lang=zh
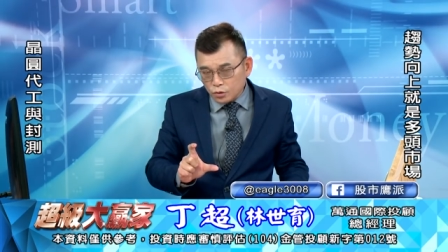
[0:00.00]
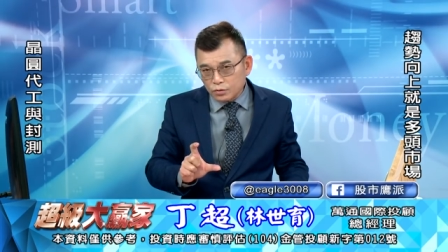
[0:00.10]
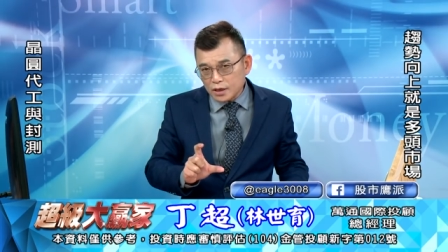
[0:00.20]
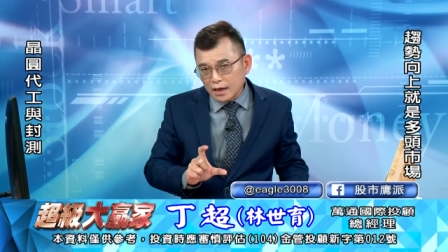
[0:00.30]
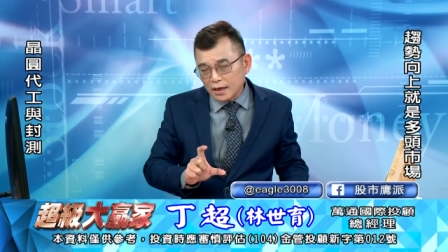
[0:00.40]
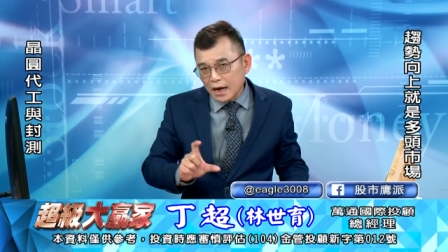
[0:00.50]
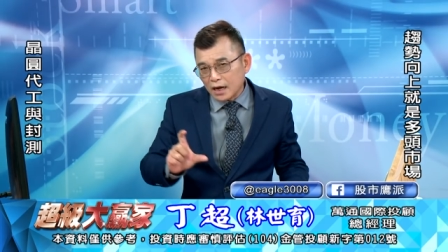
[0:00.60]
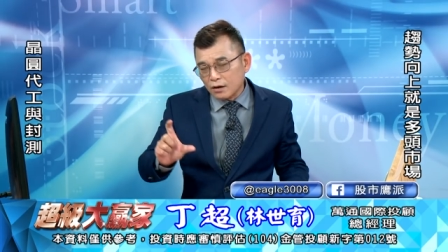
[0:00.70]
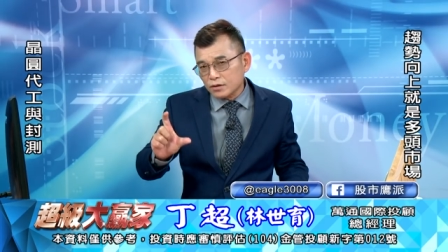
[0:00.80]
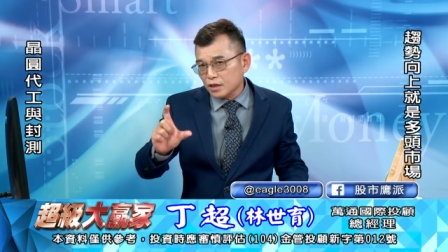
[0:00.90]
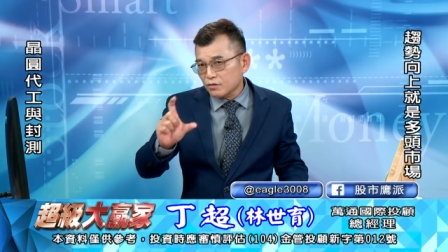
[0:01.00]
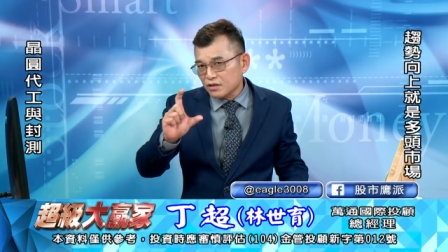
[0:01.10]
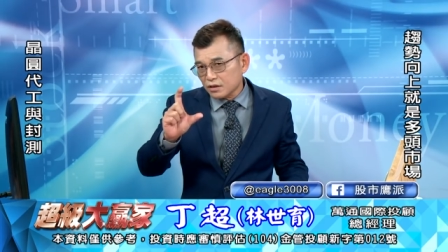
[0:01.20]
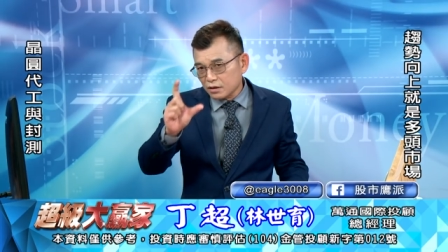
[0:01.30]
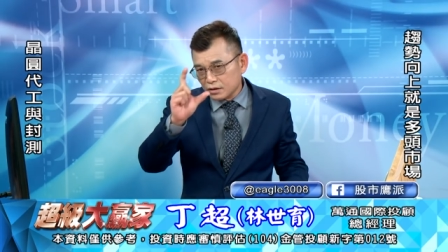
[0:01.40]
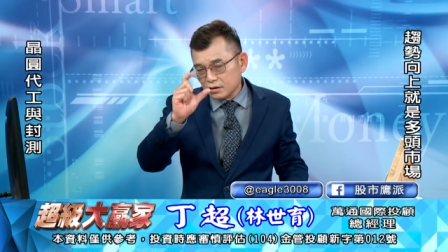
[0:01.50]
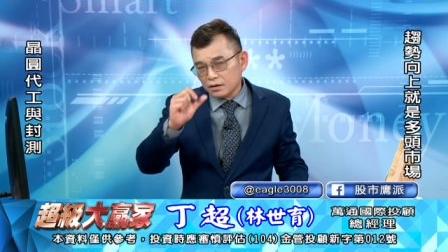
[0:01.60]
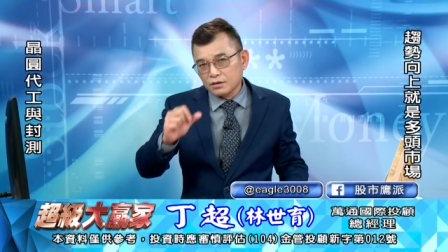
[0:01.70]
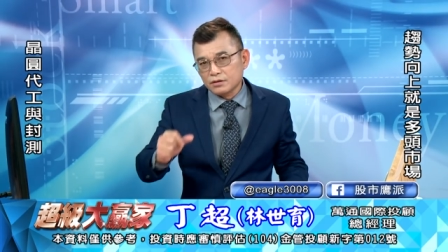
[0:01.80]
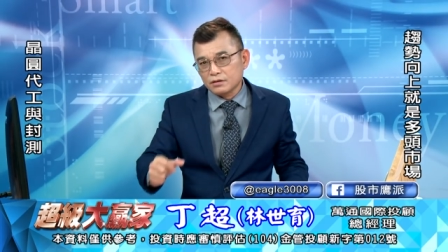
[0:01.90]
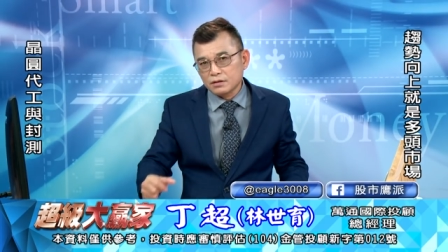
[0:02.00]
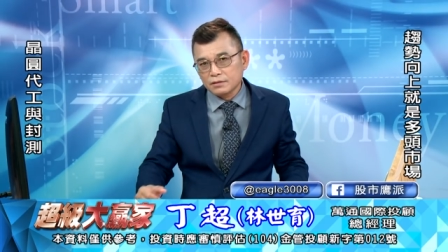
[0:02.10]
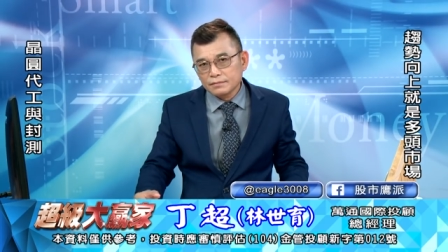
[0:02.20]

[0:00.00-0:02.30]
图上拉高结算，是个是一个事实。